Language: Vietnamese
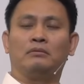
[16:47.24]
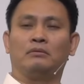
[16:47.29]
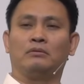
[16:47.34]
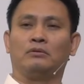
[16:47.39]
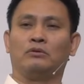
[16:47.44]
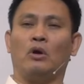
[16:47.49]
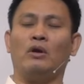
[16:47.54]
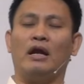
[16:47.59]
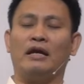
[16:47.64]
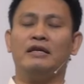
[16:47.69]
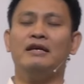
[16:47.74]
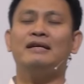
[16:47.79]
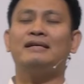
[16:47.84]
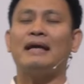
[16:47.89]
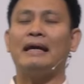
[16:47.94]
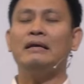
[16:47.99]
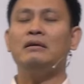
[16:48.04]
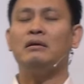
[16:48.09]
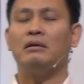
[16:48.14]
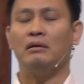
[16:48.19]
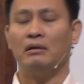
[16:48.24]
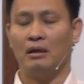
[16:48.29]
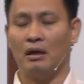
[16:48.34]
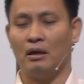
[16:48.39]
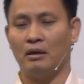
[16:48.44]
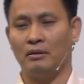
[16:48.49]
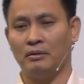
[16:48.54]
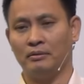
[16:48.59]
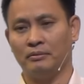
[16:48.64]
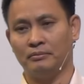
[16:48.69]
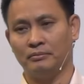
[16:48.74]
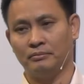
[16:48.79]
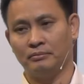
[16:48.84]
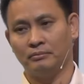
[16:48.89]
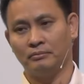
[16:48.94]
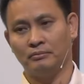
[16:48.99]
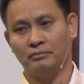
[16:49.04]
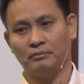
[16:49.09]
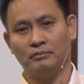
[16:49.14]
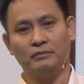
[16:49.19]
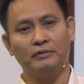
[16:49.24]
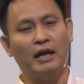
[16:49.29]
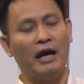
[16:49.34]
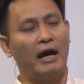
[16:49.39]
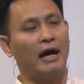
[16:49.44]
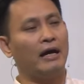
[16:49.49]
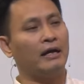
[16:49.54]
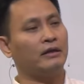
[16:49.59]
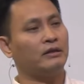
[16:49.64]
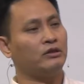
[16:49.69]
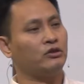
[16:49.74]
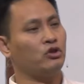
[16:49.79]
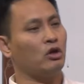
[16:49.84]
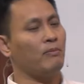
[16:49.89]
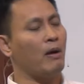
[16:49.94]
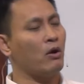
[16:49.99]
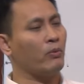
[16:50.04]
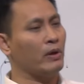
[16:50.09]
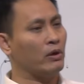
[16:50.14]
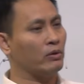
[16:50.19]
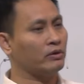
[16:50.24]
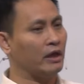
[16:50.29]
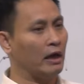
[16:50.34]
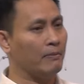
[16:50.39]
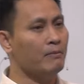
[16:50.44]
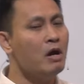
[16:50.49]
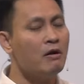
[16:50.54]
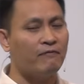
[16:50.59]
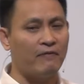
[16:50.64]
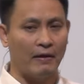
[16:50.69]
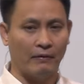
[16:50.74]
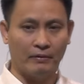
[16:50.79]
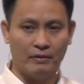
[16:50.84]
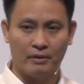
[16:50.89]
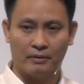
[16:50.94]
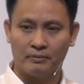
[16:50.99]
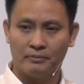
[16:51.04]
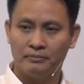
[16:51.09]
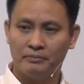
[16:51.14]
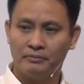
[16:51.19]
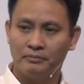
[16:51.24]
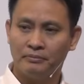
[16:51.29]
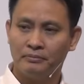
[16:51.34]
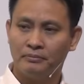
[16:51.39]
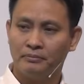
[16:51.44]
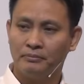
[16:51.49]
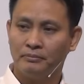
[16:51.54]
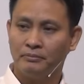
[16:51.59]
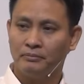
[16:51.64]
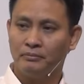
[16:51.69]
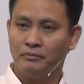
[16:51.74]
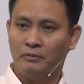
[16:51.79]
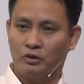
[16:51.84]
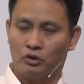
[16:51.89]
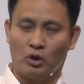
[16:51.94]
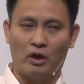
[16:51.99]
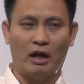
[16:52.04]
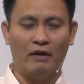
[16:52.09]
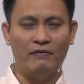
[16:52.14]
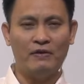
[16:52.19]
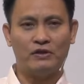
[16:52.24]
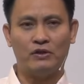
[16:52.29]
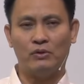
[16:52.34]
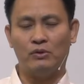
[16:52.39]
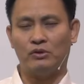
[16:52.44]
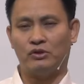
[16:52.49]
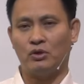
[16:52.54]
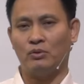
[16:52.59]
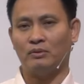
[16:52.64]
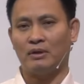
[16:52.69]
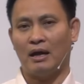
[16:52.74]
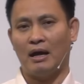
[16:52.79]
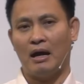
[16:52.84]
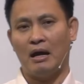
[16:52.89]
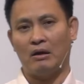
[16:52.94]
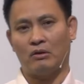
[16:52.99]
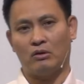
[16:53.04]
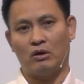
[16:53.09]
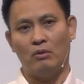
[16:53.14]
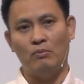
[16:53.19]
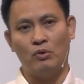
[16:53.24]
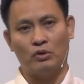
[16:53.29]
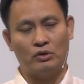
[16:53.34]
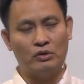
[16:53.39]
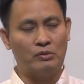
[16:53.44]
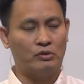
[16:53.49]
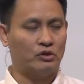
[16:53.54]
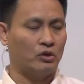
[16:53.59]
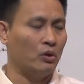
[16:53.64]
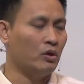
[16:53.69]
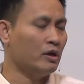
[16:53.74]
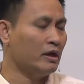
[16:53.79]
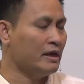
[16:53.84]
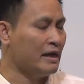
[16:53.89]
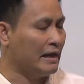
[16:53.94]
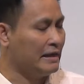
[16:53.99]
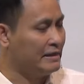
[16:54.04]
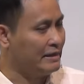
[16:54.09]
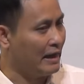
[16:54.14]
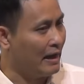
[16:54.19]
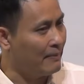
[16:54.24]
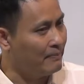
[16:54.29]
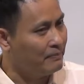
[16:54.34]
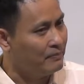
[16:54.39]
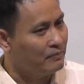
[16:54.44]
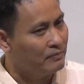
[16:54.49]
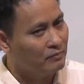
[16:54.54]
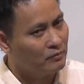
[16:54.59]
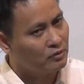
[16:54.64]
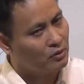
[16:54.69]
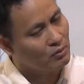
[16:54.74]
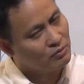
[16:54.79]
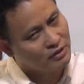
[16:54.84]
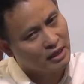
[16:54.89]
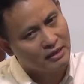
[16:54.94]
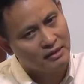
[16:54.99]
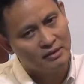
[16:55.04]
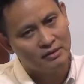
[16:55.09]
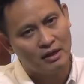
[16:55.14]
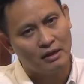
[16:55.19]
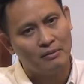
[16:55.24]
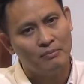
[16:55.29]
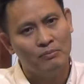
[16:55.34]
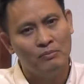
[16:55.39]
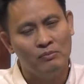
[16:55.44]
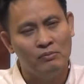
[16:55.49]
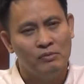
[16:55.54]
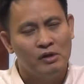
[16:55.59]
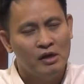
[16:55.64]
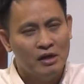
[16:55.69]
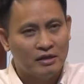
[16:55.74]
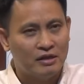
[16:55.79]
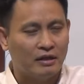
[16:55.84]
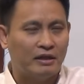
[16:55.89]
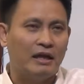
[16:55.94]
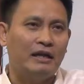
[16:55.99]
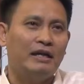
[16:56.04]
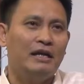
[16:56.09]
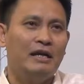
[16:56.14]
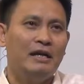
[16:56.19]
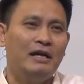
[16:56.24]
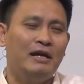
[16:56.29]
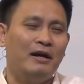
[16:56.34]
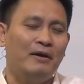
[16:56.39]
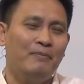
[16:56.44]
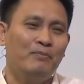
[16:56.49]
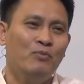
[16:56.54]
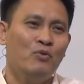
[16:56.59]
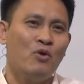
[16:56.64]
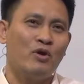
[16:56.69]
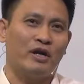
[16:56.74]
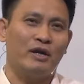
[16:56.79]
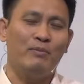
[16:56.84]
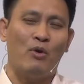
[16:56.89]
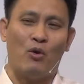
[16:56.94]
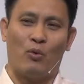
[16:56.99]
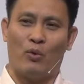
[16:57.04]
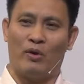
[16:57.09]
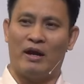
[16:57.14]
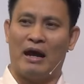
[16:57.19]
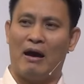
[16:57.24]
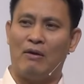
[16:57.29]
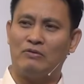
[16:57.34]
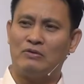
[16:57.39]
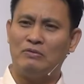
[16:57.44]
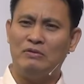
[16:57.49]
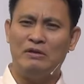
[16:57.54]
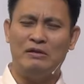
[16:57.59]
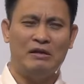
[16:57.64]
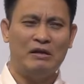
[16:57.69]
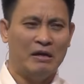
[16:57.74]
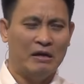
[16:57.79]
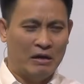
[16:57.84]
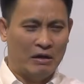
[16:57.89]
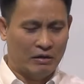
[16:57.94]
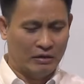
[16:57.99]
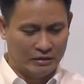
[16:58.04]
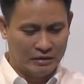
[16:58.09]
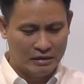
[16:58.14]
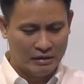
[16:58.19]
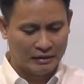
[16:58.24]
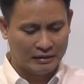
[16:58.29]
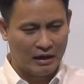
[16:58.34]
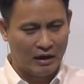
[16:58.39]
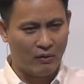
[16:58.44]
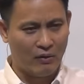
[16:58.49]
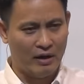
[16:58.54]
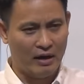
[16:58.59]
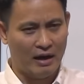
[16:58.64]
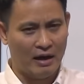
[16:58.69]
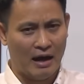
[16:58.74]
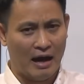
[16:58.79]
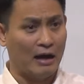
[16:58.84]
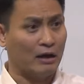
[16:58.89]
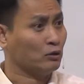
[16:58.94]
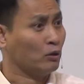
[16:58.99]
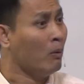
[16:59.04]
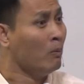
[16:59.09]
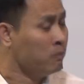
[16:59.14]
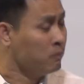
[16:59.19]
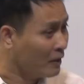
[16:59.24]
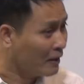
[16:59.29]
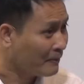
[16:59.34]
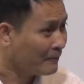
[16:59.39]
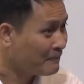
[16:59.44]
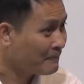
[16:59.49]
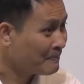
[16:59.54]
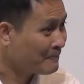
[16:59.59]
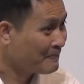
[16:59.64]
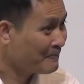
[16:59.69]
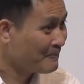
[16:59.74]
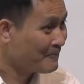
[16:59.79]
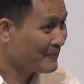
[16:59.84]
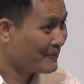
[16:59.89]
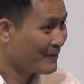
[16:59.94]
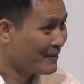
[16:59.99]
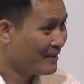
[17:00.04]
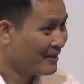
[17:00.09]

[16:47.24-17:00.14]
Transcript: nhưng nó là những cánh cửa để cho ma quỷ có thể bước vào được Tôi lấy ví dụ chúng ta có một số anh anh chị em cũng thích rất rất thích đi ờ, mua cái bộ quần áo giống như hồi xưa người ta gọi là hàng thùng đấy.